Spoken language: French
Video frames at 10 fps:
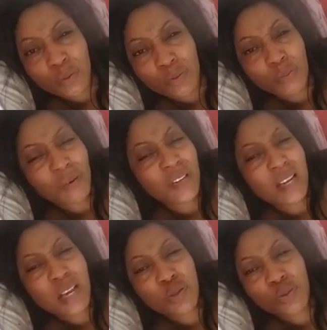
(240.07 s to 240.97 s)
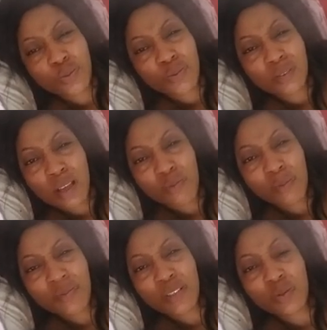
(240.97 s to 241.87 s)
noms, vous m'avez insulté, vous
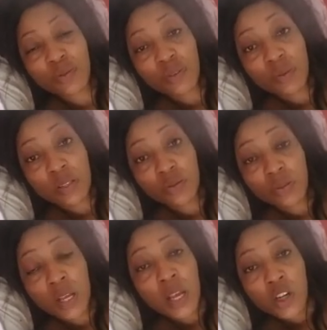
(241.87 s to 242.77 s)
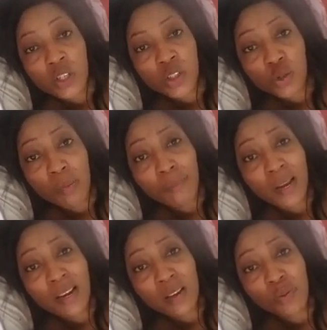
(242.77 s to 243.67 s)
m'avez insulté, vous m'avez insulté. J'ai dit, je m'en
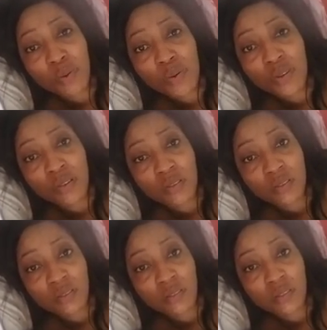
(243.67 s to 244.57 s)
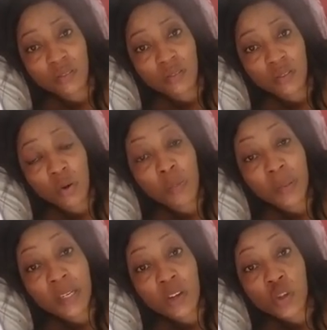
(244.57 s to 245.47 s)
bats les couilles.
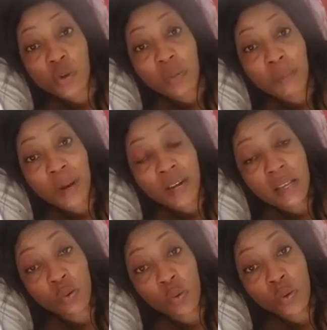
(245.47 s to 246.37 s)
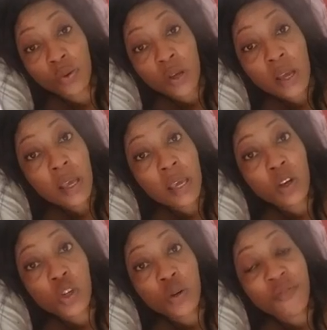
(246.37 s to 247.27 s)
Comprenez que je m'en bats les couilles et
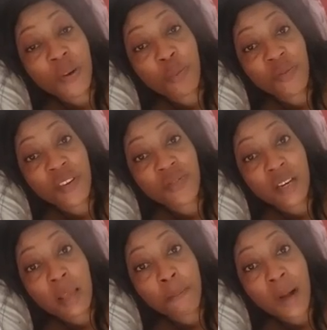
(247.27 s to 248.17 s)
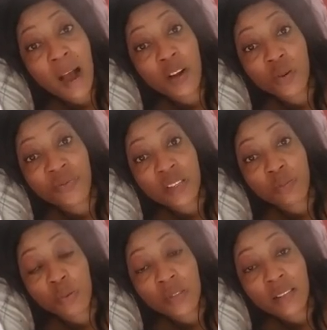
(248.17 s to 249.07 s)
que je ne fais plus vivre les pages
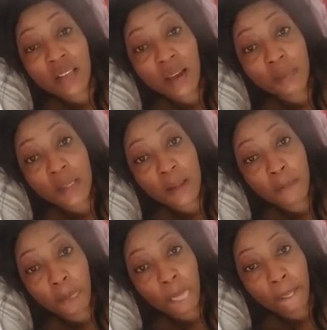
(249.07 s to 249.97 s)
Facebook. C'est terminé.